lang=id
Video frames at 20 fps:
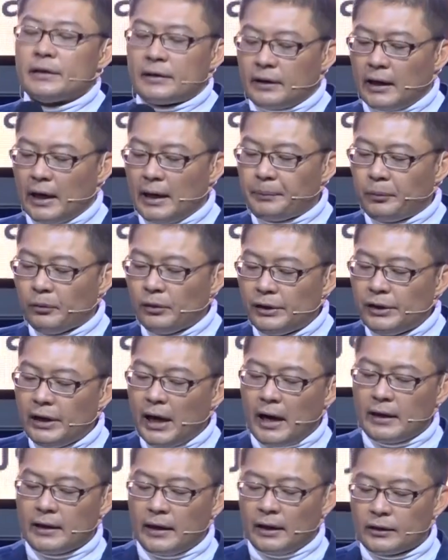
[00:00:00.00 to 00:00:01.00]
sekalipun
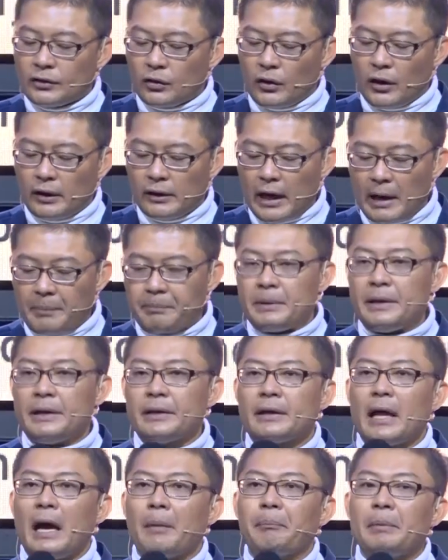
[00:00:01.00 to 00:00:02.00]
dia adalah seorang nabi,
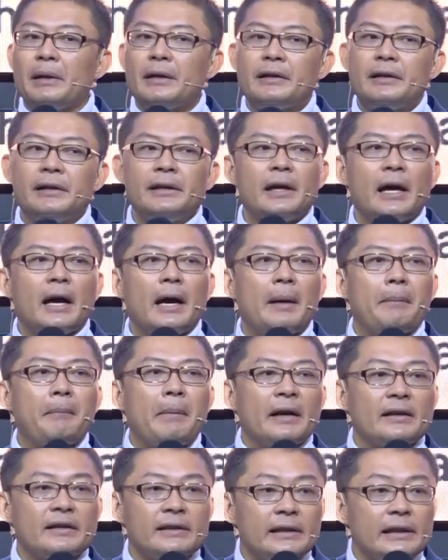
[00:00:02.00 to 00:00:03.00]
tapi dia
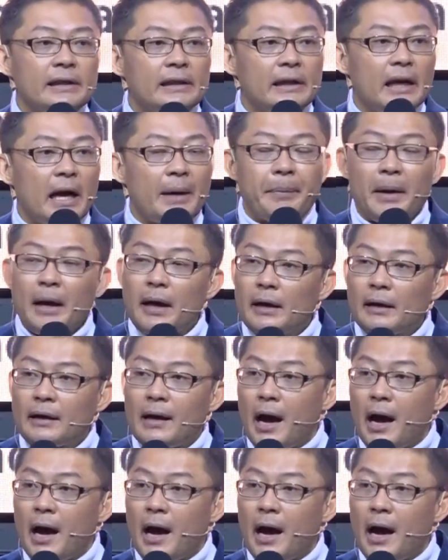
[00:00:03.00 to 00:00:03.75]
masih apa?